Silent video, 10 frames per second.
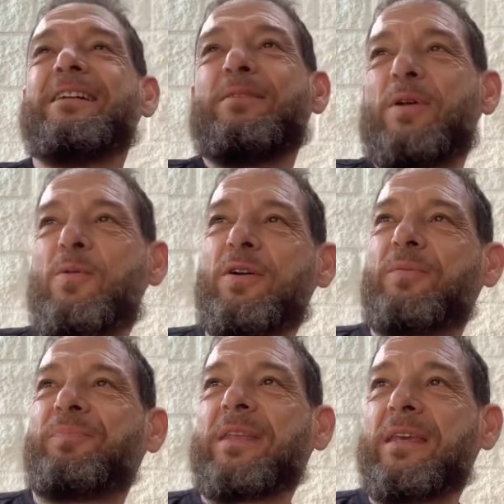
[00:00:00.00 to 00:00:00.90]
Pero bueno,
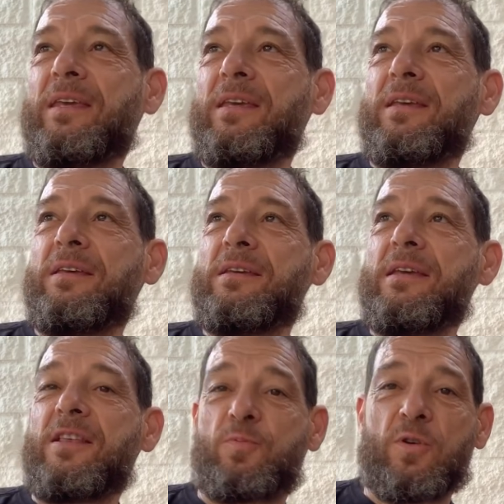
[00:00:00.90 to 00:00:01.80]

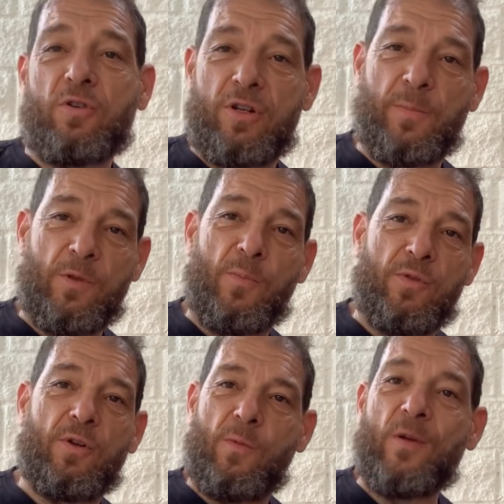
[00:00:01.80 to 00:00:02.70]
y, después con respecto al
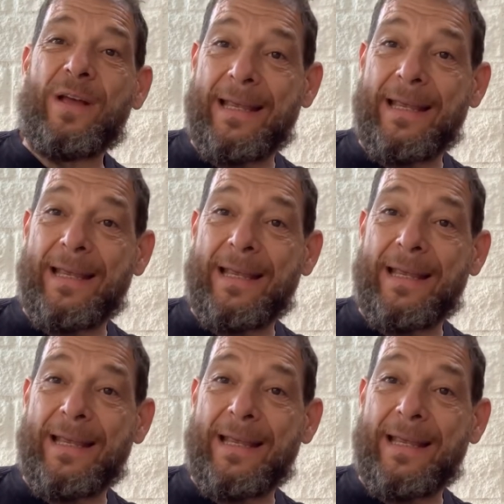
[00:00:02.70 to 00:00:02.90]
puente romano,